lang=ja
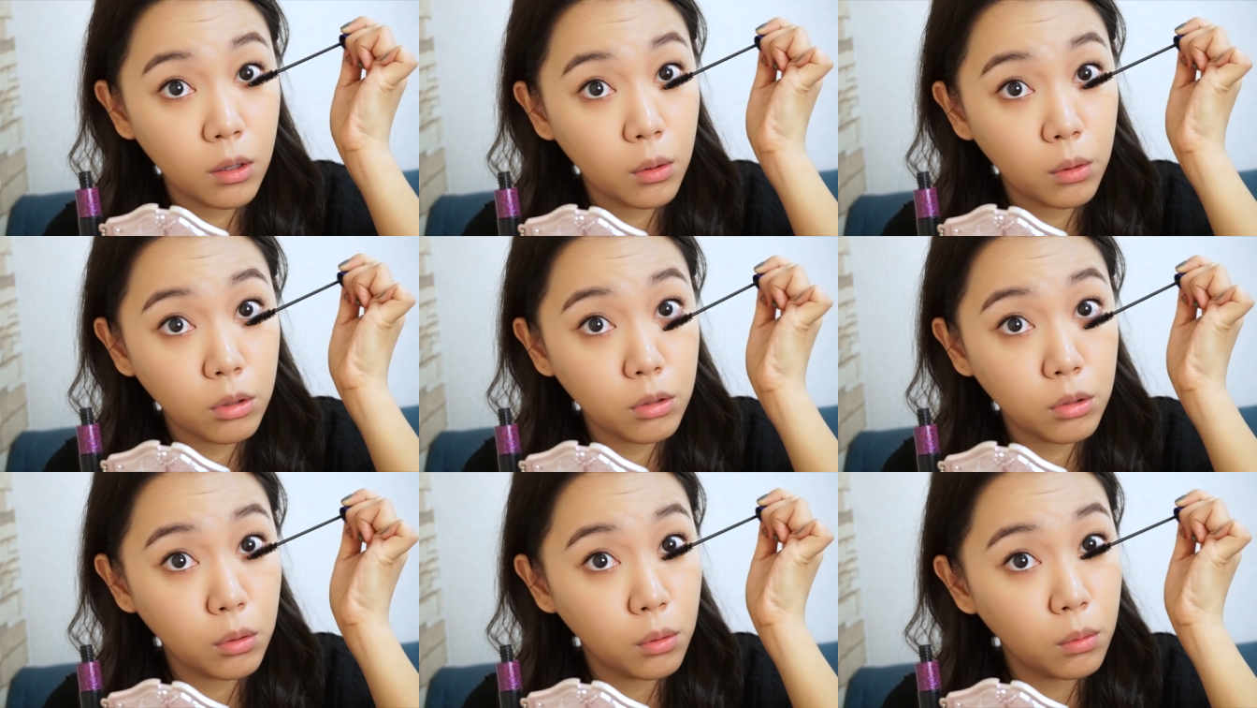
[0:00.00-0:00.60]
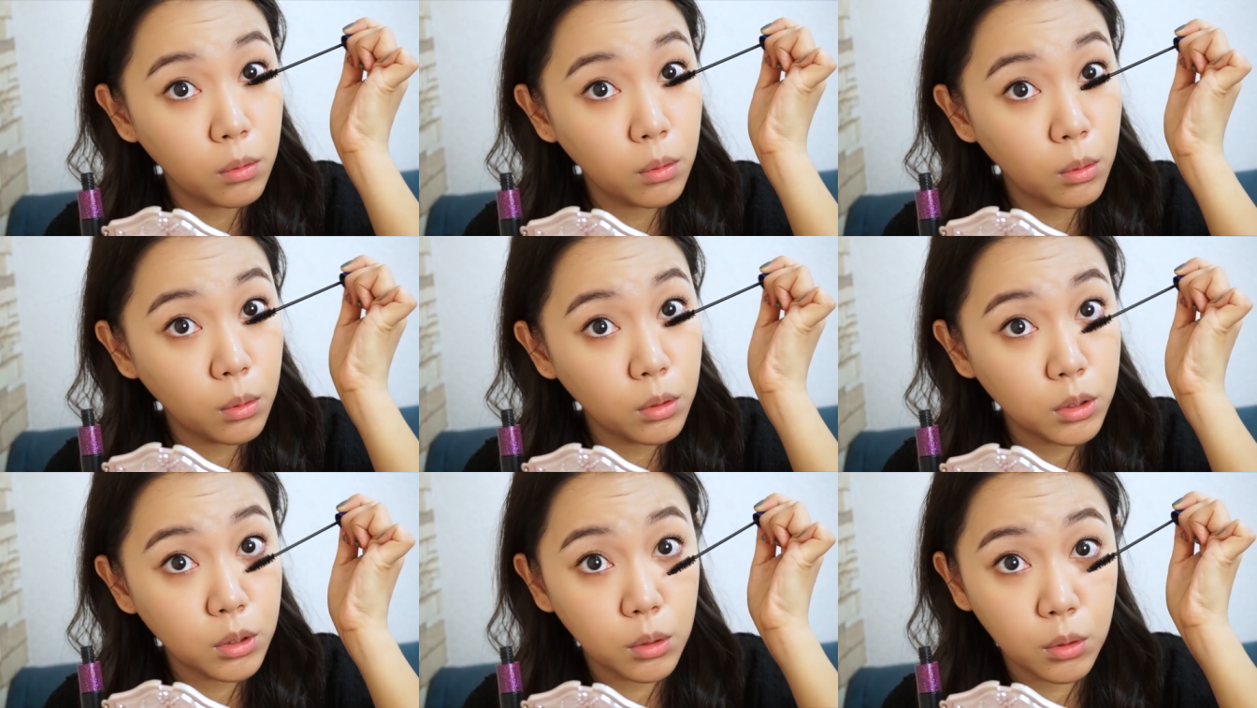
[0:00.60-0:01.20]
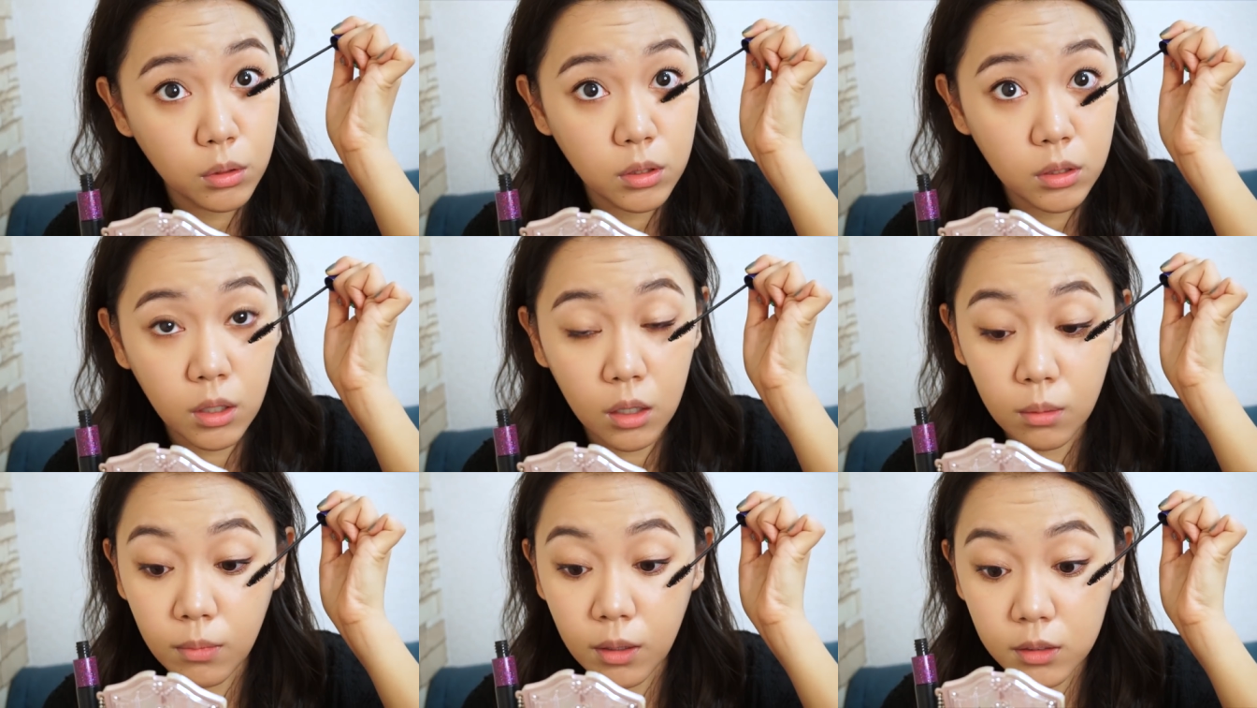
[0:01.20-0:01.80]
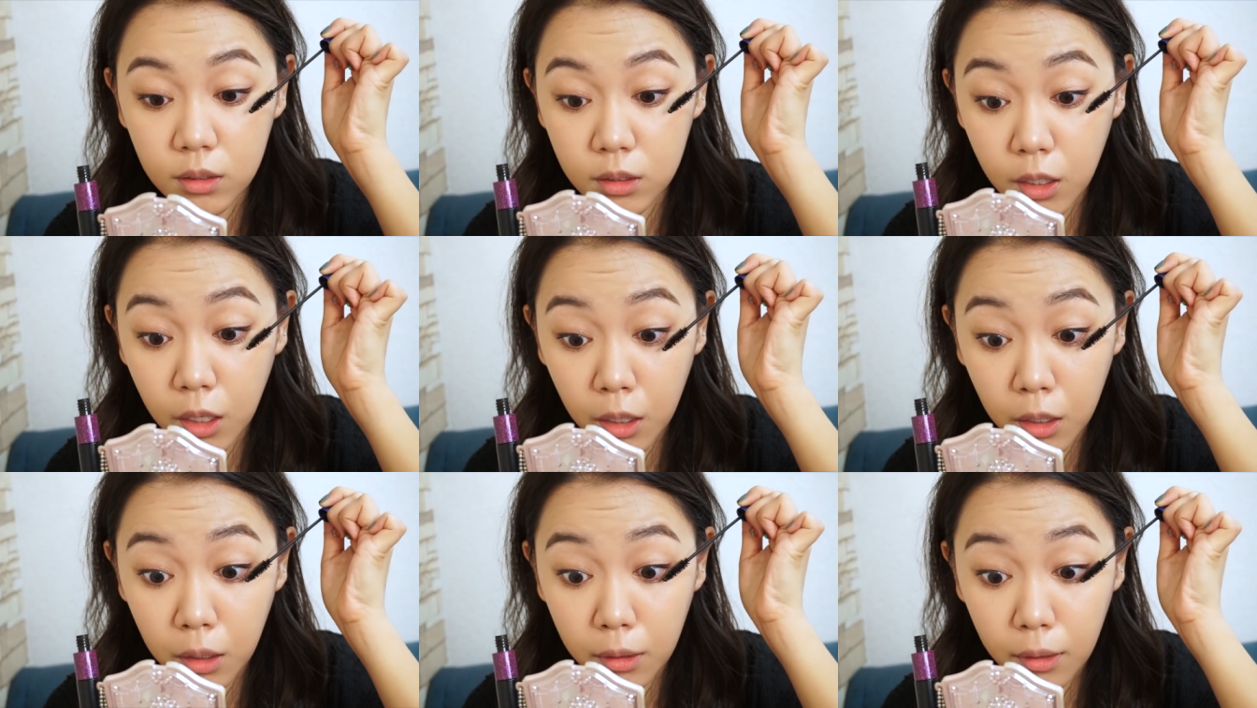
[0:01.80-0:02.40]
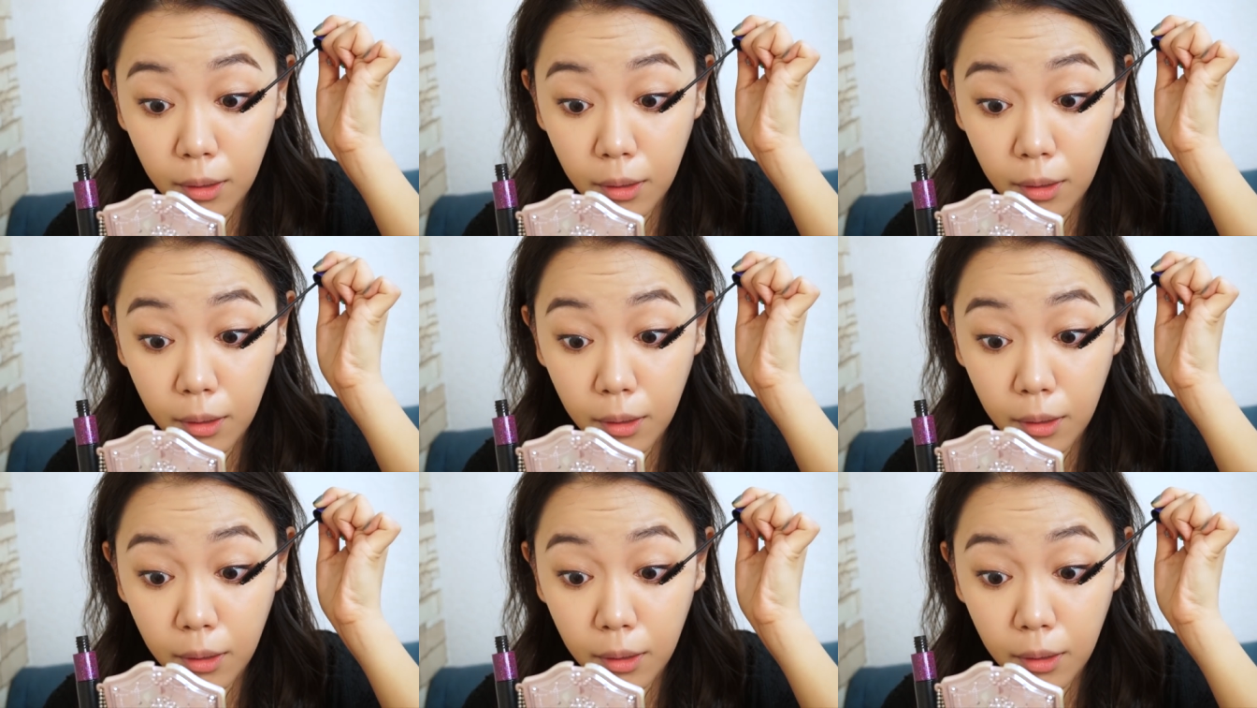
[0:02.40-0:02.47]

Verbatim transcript: よいしょよいしょ下まつげって